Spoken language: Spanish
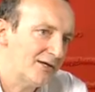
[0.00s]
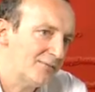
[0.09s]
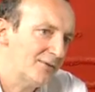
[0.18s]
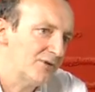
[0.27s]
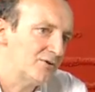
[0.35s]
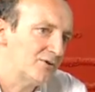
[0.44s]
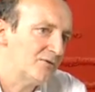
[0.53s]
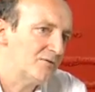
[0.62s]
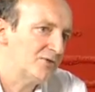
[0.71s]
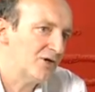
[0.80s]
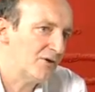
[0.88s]
y repertorio de
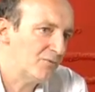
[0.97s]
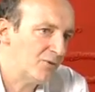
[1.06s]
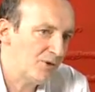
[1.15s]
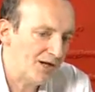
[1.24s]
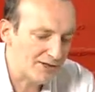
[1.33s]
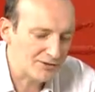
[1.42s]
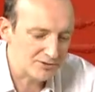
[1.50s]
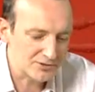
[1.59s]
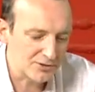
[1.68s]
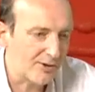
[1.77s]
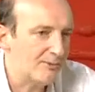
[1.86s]
música popular,
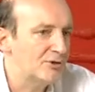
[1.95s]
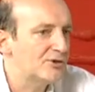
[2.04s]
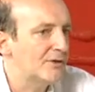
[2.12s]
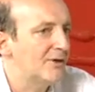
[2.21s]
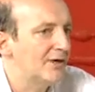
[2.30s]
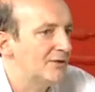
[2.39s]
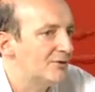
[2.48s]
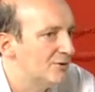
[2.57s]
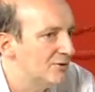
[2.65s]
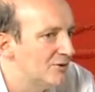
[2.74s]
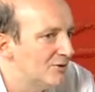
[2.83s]
entonces lo vamos
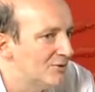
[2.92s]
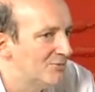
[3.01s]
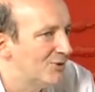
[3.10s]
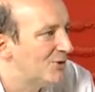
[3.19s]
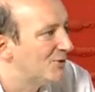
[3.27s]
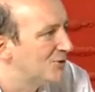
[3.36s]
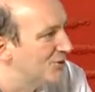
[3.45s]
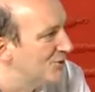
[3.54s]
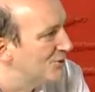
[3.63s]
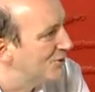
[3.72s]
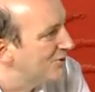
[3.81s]
trabajando un poco
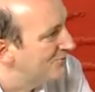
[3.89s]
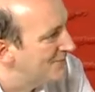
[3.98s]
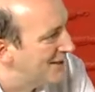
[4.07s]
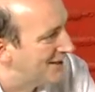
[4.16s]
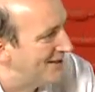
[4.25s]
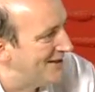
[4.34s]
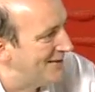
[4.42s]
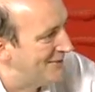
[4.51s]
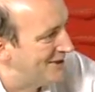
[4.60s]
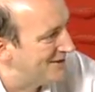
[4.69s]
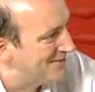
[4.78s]
todo
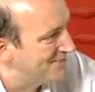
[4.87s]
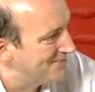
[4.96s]
paralelamente.